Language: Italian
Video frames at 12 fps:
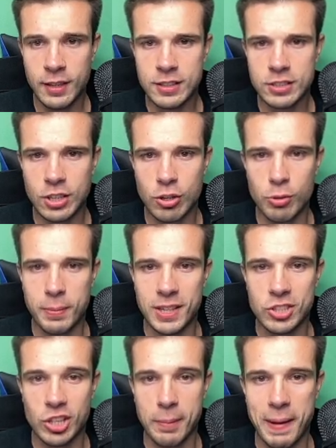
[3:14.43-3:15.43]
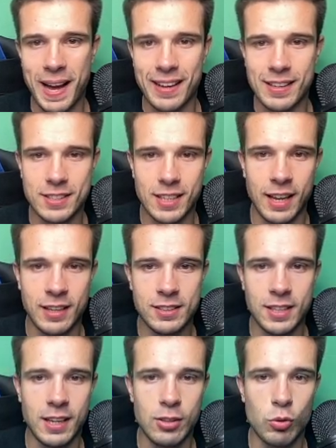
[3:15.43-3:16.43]
secondo me già Binance ha
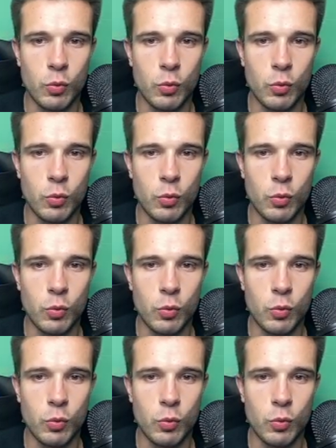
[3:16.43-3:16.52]
inserito